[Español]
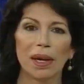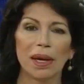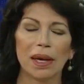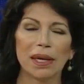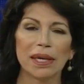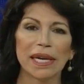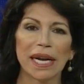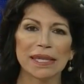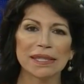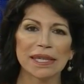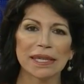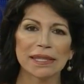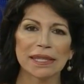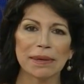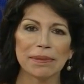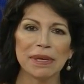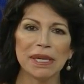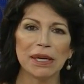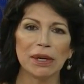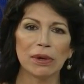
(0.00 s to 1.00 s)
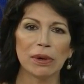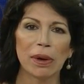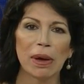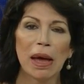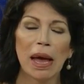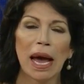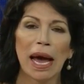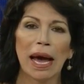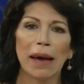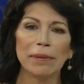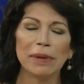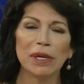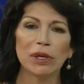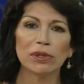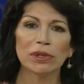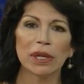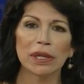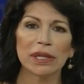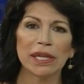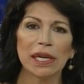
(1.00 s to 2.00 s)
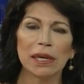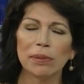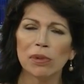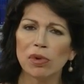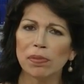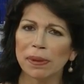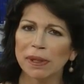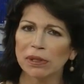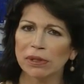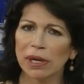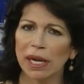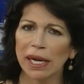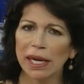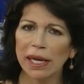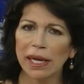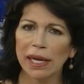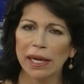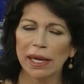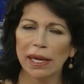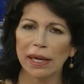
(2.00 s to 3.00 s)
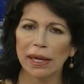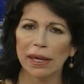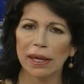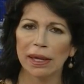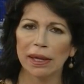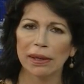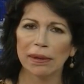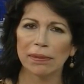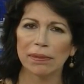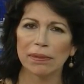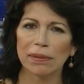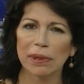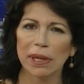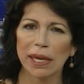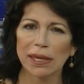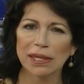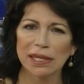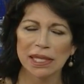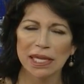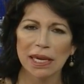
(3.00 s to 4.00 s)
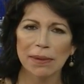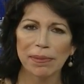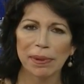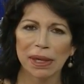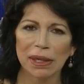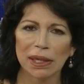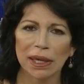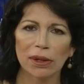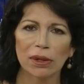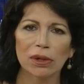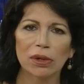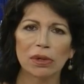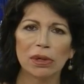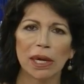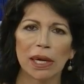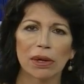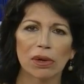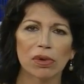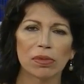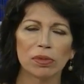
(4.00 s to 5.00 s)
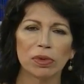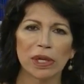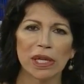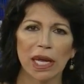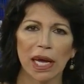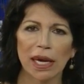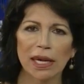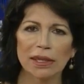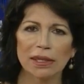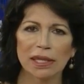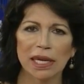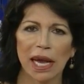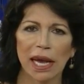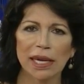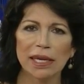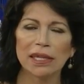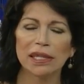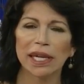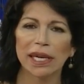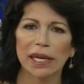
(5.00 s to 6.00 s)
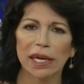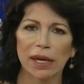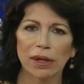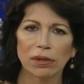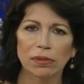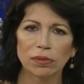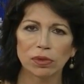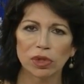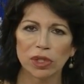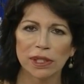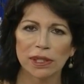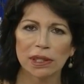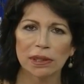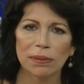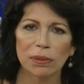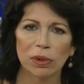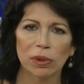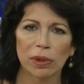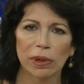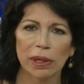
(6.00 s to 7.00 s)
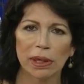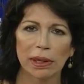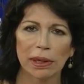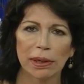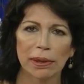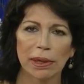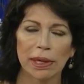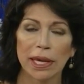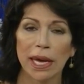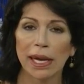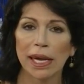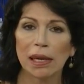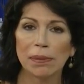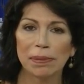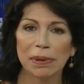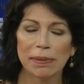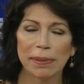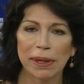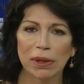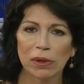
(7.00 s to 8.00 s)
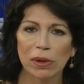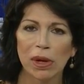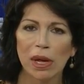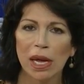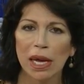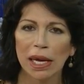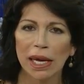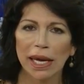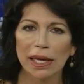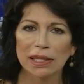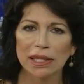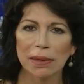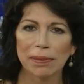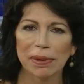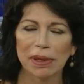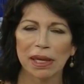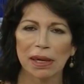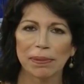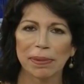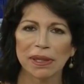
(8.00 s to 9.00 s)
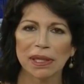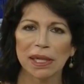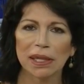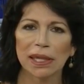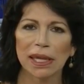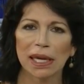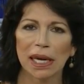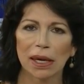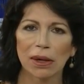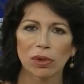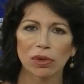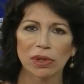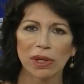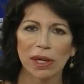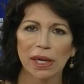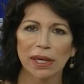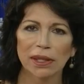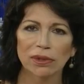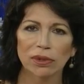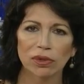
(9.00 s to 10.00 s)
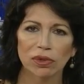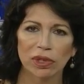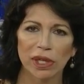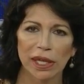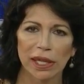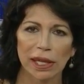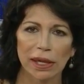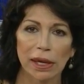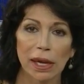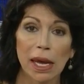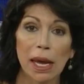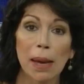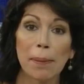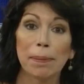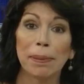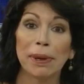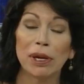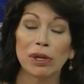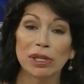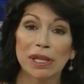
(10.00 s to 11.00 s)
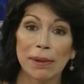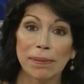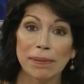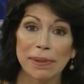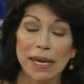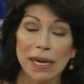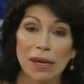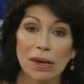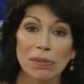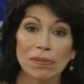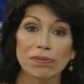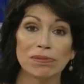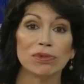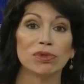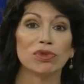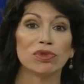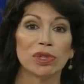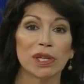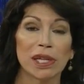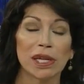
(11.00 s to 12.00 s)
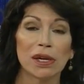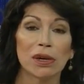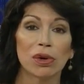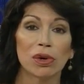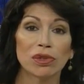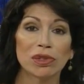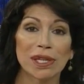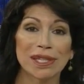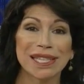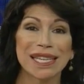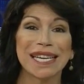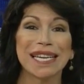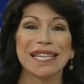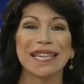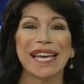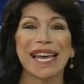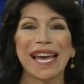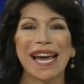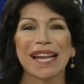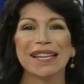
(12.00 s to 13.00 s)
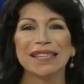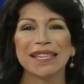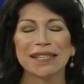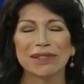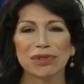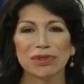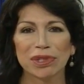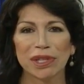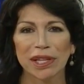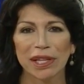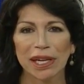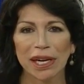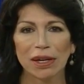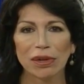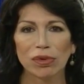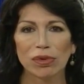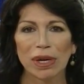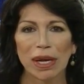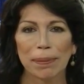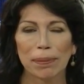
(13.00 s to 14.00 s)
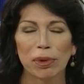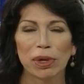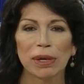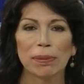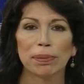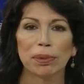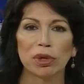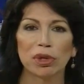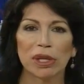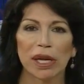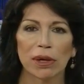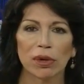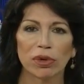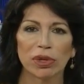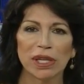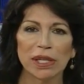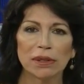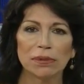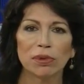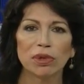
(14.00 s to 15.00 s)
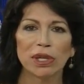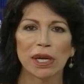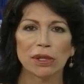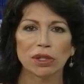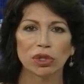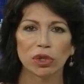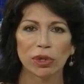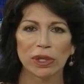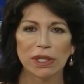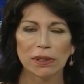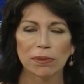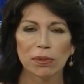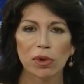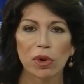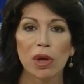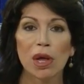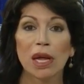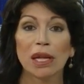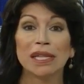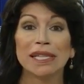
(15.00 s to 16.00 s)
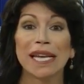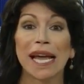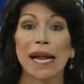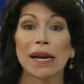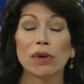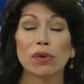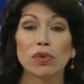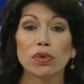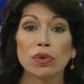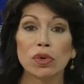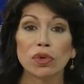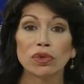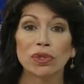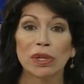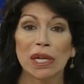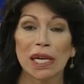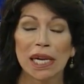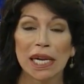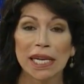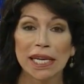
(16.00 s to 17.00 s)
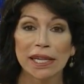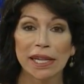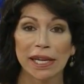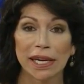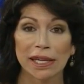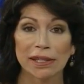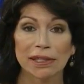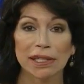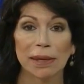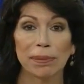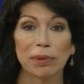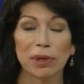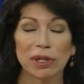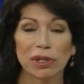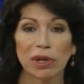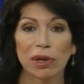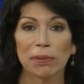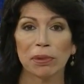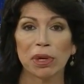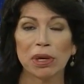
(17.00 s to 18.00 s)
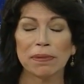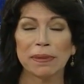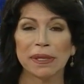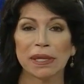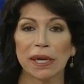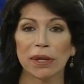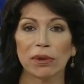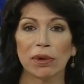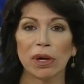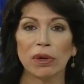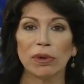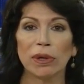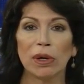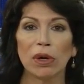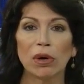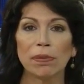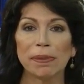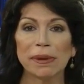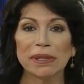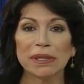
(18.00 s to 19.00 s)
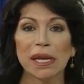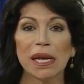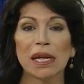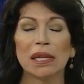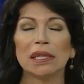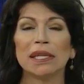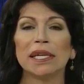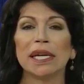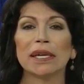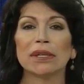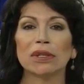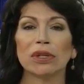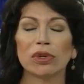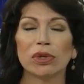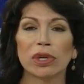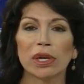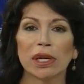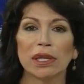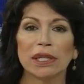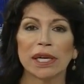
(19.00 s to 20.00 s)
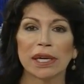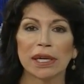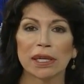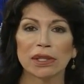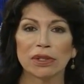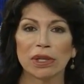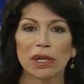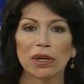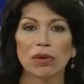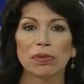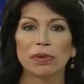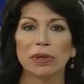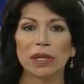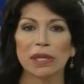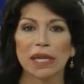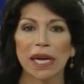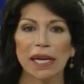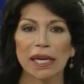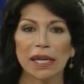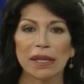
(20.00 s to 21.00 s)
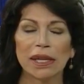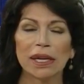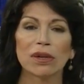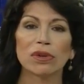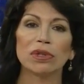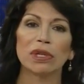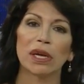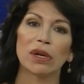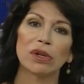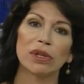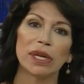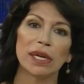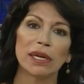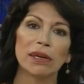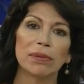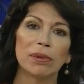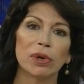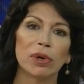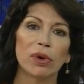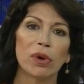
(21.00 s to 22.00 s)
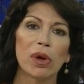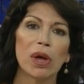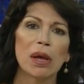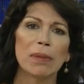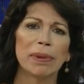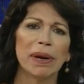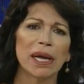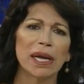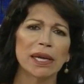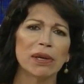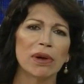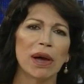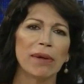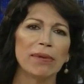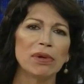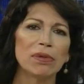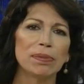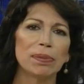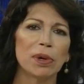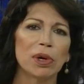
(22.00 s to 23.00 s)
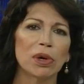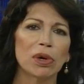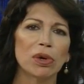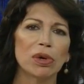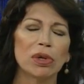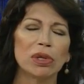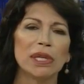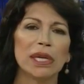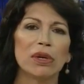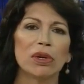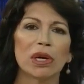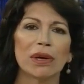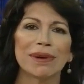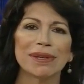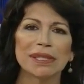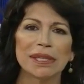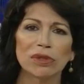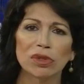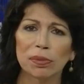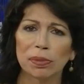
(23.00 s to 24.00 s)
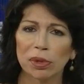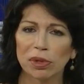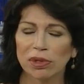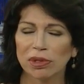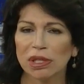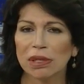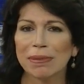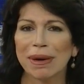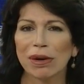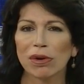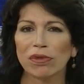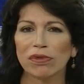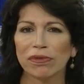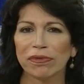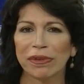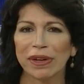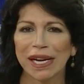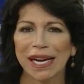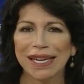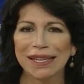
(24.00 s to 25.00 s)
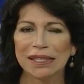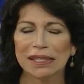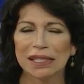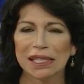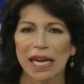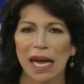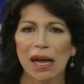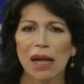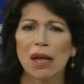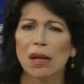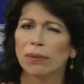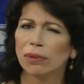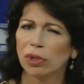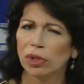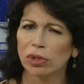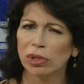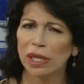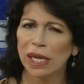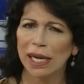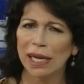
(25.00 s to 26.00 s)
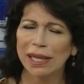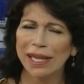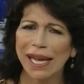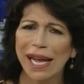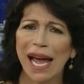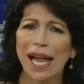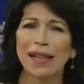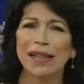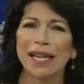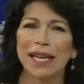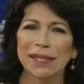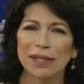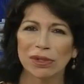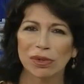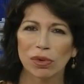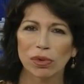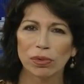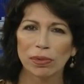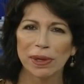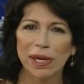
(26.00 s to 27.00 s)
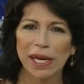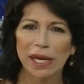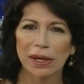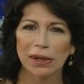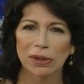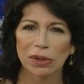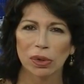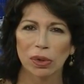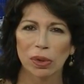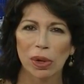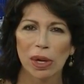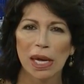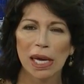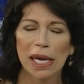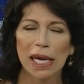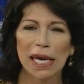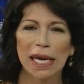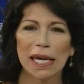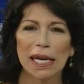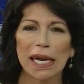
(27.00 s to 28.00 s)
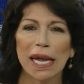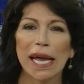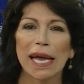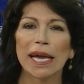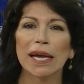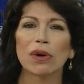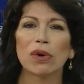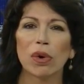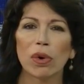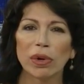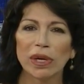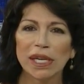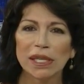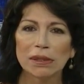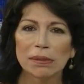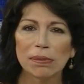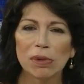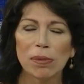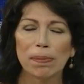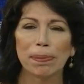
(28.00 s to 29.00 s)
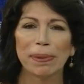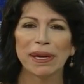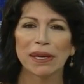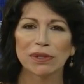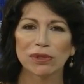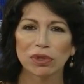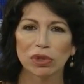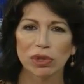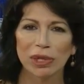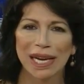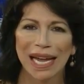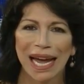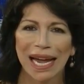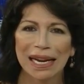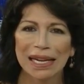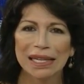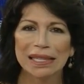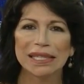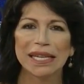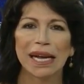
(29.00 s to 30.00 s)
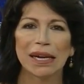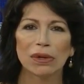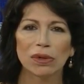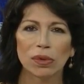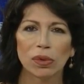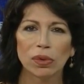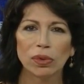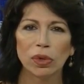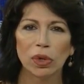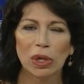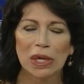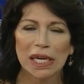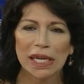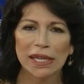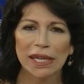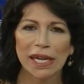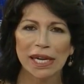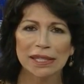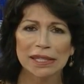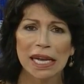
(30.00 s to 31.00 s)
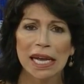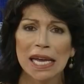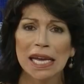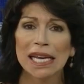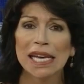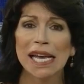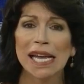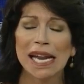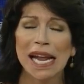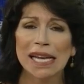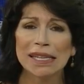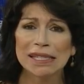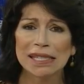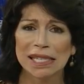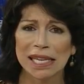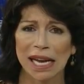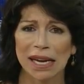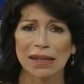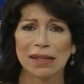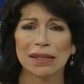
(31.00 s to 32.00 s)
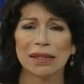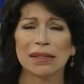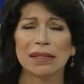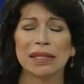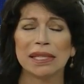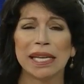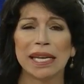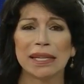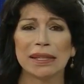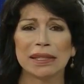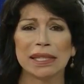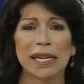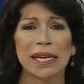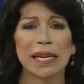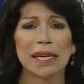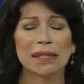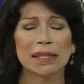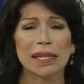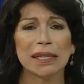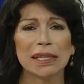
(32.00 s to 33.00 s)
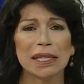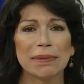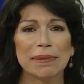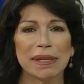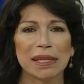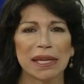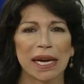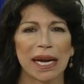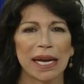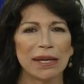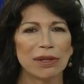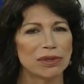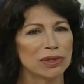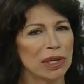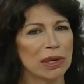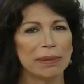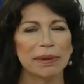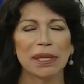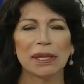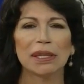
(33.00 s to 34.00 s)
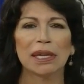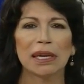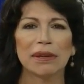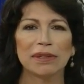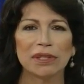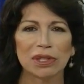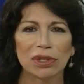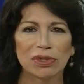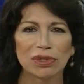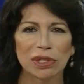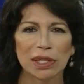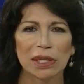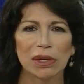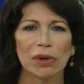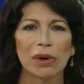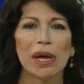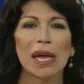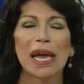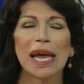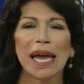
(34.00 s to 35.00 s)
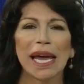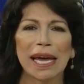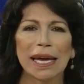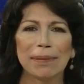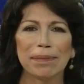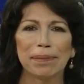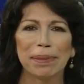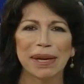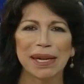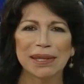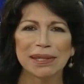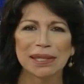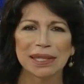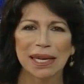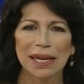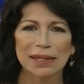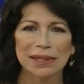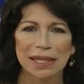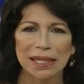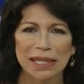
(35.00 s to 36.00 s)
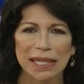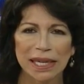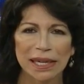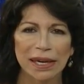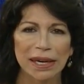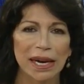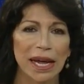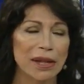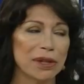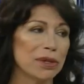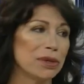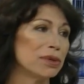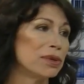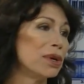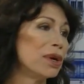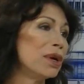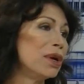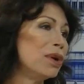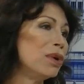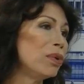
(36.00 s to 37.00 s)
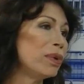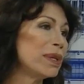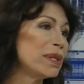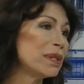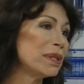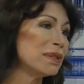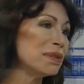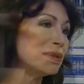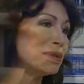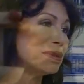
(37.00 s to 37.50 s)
Gracias, Emilio. Amigos, eh, tenemos un personaje eh, que siempre ha estado con la comunidad y se ha integrado muchísimo y, y, es el primero que siempre está al pendiente de las cosas que suceden. Pero también Suceden cosas y dejan de suceder algunas por el protagonismo y el yoísmo de algunos líderes. Y es por eso que hemos invitado a Luis López, director de Relaciones Comunitarias del Condado de Gilboro, para que nos hable un poco de lo que va a ser su próxima conferencia, donde él deja al descubierto el egoísmo personal de algunos líderes y el ansia de tener centimetraje no solamente en televisión, sino en prensas y en radio. Luis.